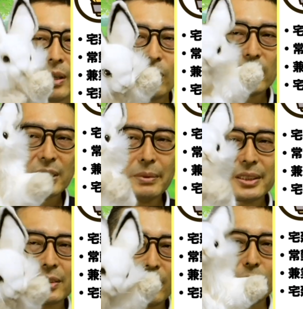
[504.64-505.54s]
まあ、こうして見
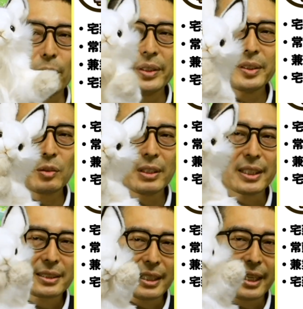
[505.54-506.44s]
ると、ポイントは
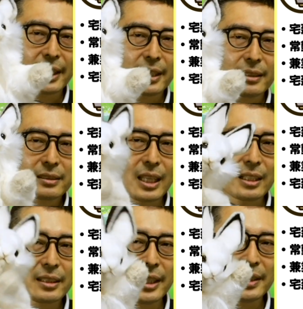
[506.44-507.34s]
ですね、
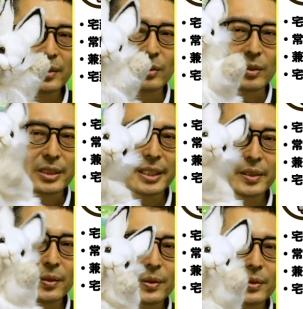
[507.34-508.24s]
発見業の専
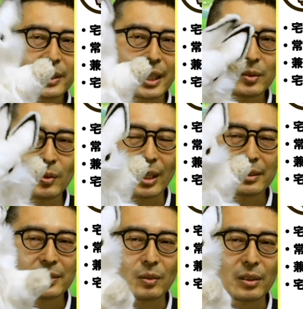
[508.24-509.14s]
業業者かどう
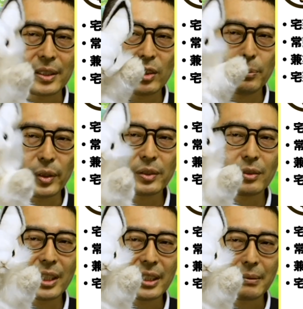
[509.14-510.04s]
かっていうところが非常にポイント
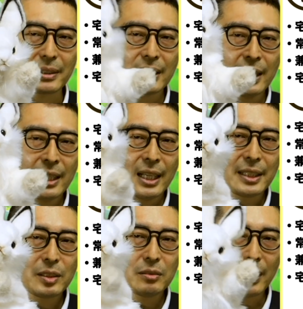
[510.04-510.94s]
になってきます。あと